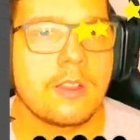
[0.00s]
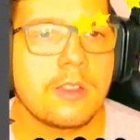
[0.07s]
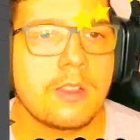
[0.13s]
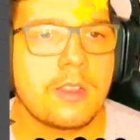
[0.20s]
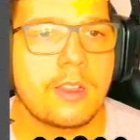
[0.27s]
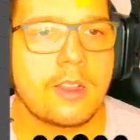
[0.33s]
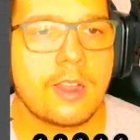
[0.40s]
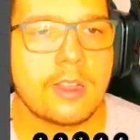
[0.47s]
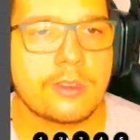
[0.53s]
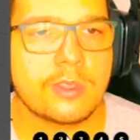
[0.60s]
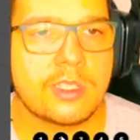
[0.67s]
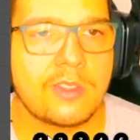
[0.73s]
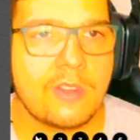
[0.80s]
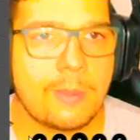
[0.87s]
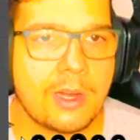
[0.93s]
E caso você
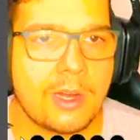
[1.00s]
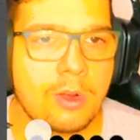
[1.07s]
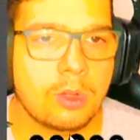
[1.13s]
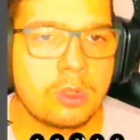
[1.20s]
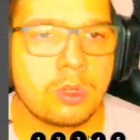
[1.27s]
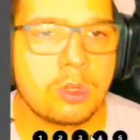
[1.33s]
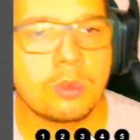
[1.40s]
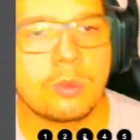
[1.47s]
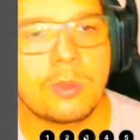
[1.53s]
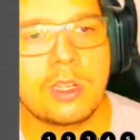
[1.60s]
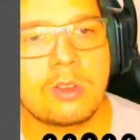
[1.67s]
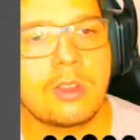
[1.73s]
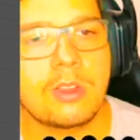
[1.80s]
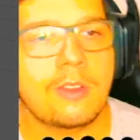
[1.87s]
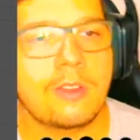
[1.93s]
vá para outro
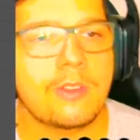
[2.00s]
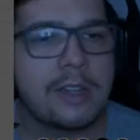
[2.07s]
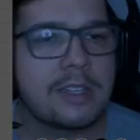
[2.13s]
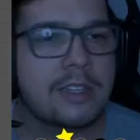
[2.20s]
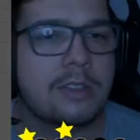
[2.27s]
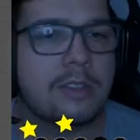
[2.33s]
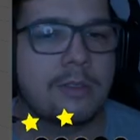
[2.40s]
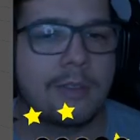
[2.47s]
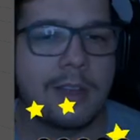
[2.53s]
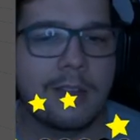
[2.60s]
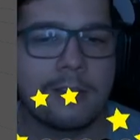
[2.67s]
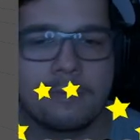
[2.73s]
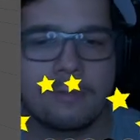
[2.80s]
número, ele vai desativar.